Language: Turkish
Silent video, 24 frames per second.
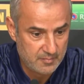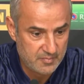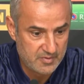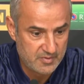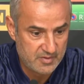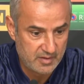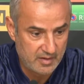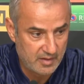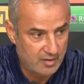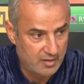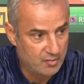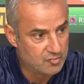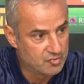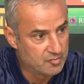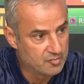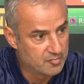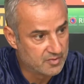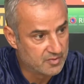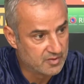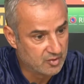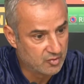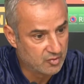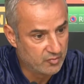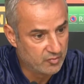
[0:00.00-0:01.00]
Biz her
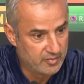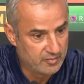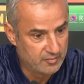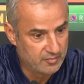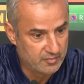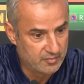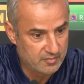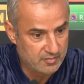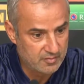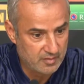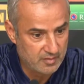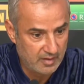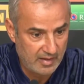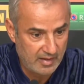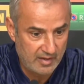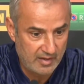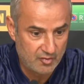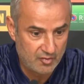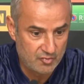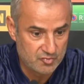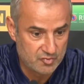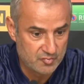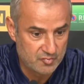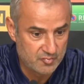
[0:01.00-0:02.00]
oyuncumuza güveniyoruz. Her
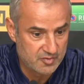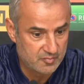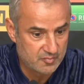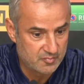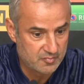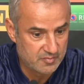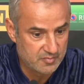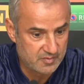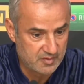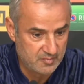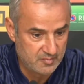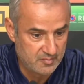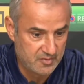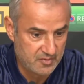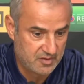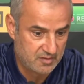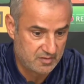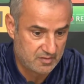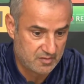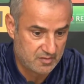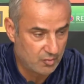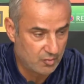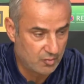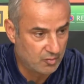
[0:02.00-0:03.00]
oyuncumuz bizim
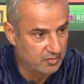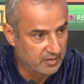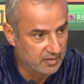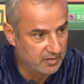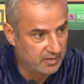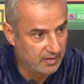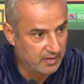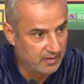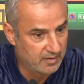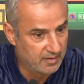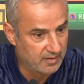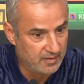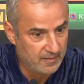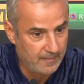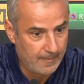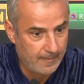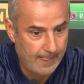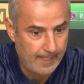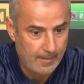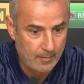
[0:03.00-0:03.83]
için çok değerli.